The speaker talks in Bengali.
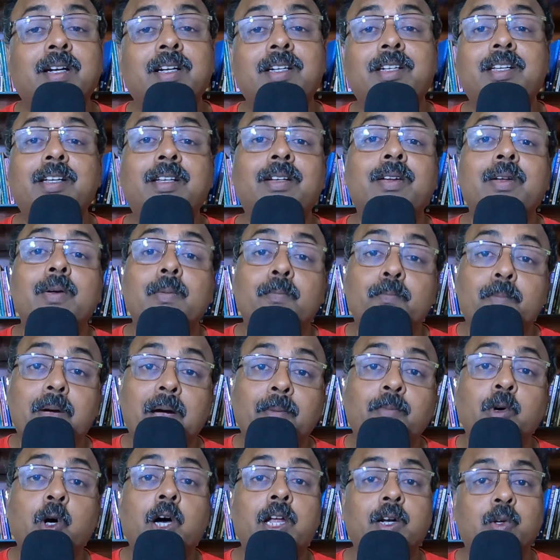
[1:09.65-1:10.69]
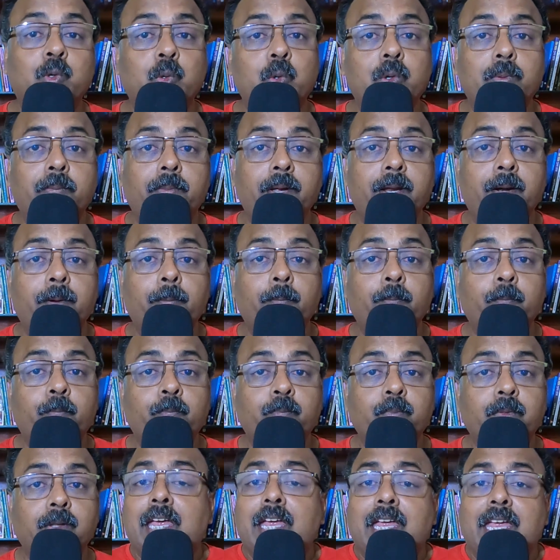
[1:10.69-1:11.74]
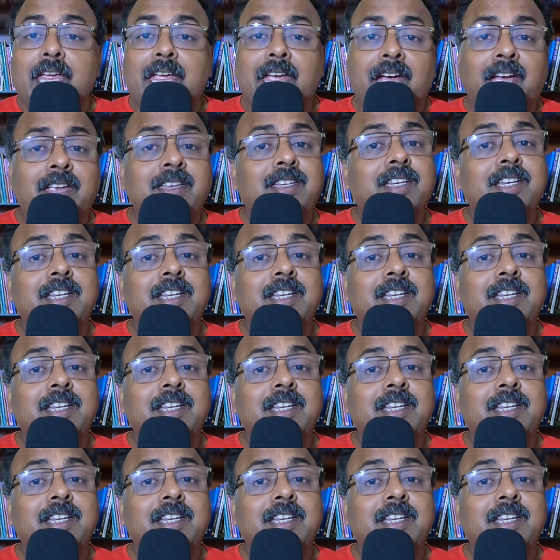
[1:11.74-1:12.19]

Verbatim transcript: মার্কেটার ব্যবহার করবেন এআই